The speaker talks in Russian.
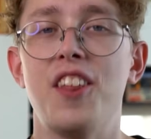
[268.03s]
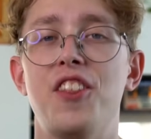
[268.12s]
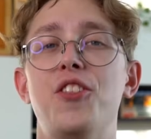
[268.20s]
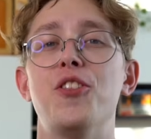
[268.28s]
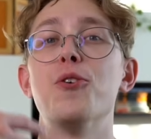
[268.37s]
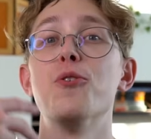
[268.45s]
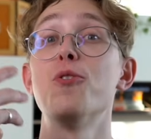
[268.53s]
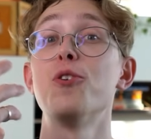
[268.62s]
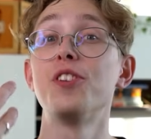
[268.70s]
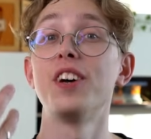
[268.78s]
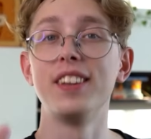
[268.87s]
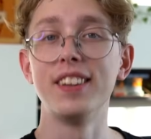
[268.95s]
Но
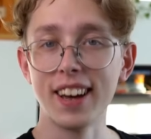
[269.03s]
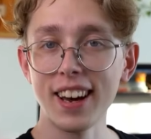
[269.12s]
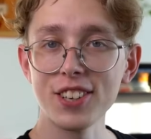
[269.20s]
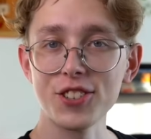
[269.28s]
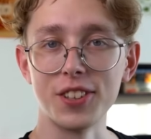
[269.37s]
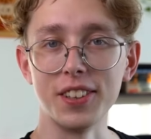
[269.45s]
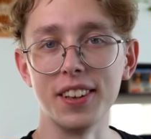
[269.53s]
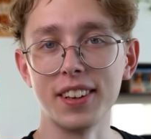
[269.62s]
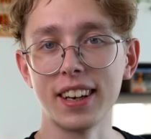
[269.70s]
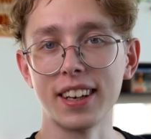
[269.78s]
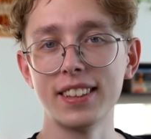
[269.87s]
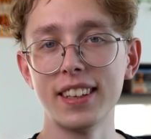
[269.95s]
вот однажды,
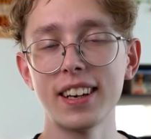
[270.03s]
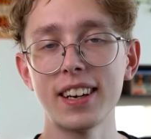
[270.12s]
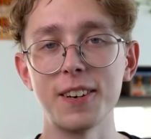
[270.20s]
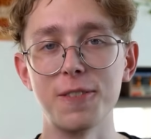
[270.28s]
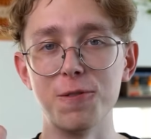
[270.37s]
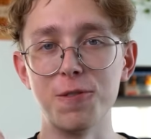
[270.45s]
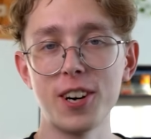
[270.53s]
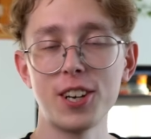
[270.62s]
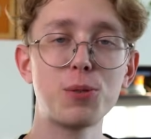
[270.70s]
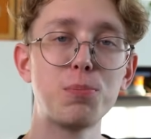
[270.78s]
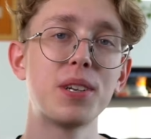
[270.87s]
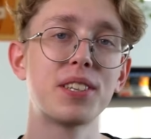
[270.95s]
когда
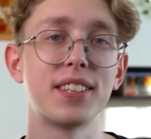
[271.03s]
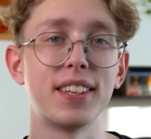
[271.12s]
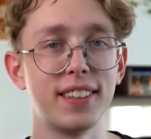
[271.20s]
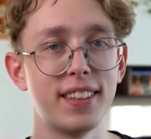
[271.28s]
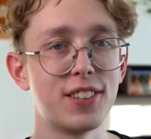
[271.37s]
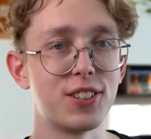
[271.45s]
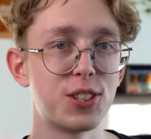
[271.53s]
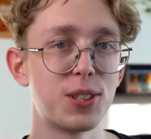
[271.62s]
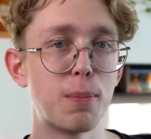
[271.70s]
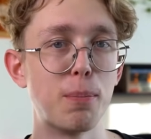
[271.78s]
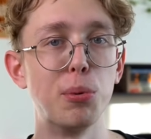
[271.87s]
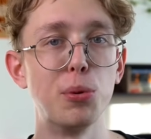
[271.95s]
ваш персонаж
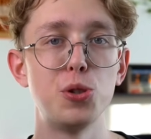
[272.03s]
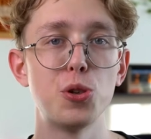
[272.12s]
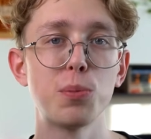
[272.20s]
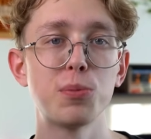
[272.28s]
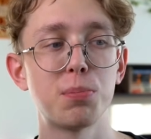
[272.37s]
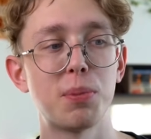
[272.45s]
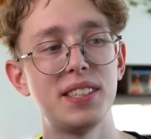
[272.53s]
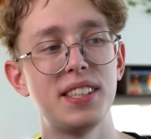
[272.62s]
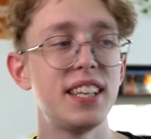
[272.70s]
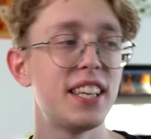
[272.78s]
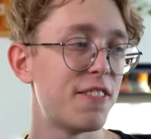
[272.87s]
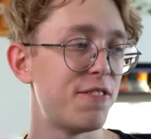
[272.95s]
путем
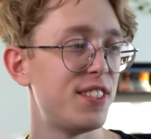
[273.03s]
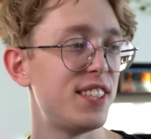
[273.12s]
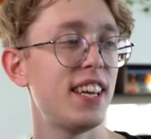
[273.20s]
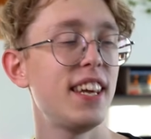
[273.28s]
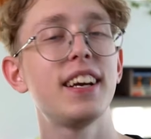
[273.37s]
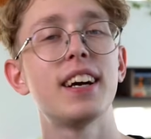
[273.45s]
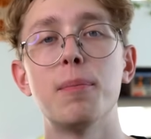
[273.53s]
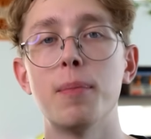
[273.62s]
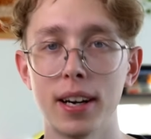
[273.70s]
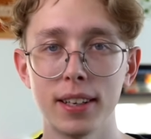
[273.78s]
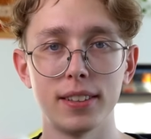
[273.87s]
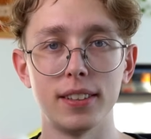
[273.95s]
спасения всей
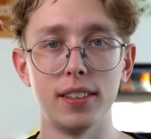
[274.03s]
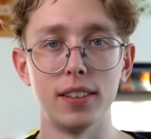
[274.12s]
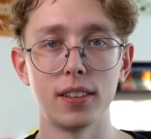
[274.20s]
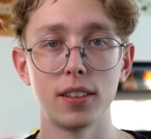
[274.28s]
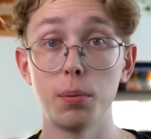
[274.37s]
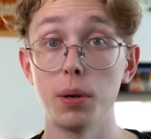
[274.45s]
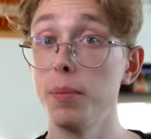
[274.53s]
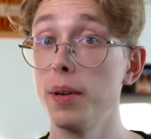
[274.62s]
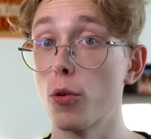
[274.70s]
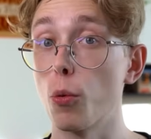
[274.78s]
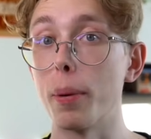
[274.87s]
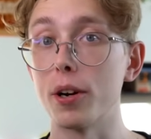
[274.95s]
команды, к
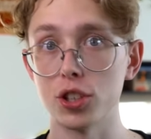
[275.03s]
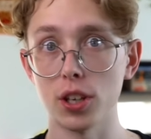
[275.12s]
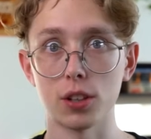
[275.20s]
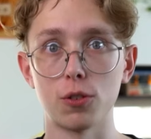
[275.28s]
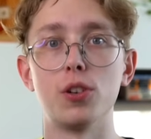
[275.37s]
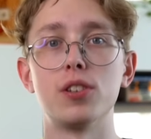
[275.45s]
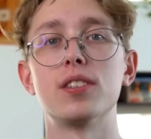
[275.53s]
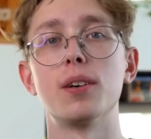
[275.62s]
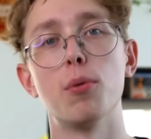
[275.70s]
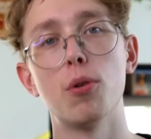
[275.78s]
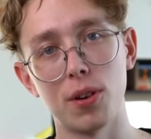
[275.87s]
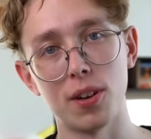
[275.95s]
примеру, пожертвует
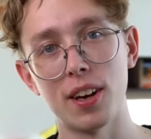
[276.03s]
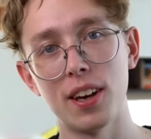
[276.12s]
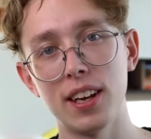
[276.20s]
собой,